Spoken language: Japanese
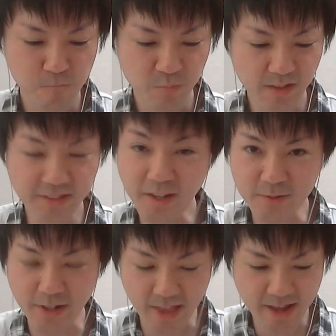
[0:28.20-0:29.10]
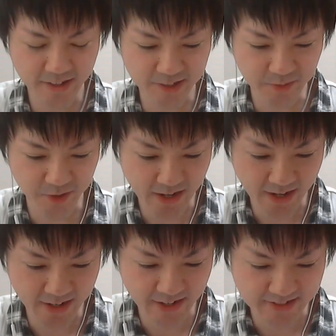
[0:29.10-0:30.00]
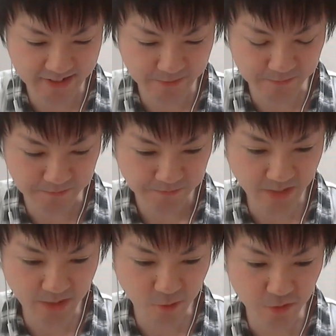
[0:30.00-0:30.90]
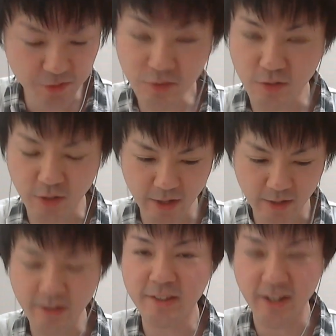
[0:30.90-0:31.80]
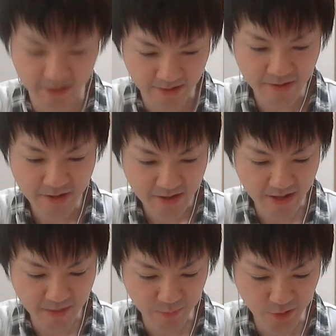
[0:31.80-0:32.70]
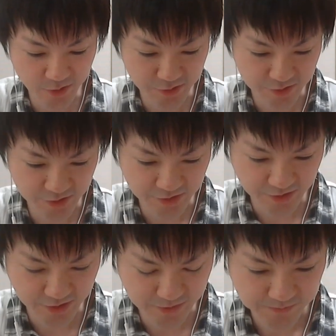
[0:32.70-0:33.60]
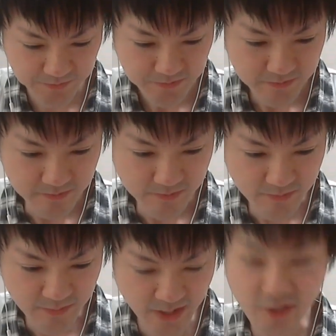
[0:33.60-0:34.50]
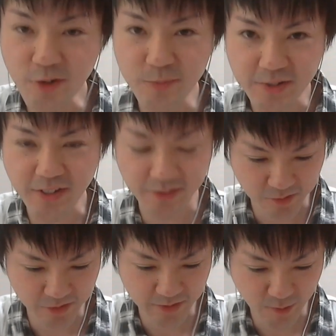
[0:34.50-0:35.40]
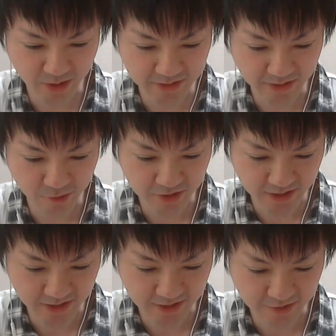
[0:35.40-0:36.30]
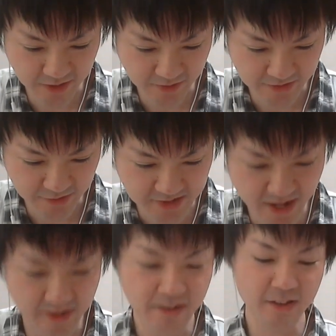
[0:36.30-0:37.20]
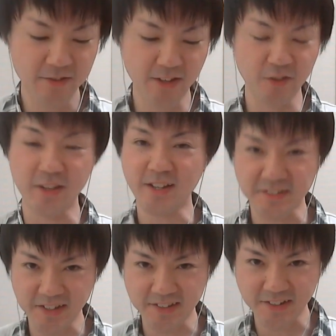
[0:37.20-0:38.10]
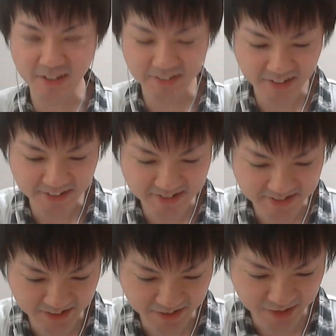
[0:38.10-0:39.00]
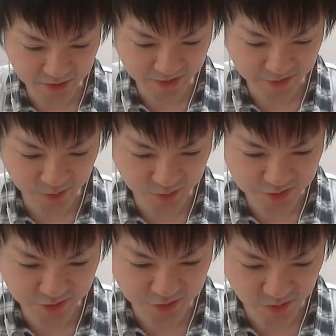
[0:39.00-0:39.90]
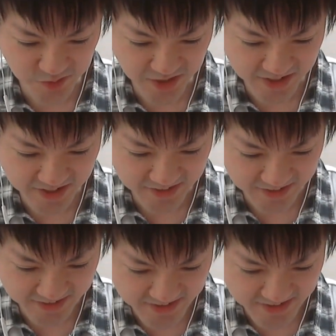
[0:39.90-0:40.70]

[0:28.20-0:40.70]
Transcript: で、サブはね、いつものアラジン。で、ここちょっと書いてないか。えー、ポルックス。で、ヨルムンガンド。これもかなりお気に入りでございます。そして、フレンドに覚醒作やつでさせていただきます。よろしくお願いいた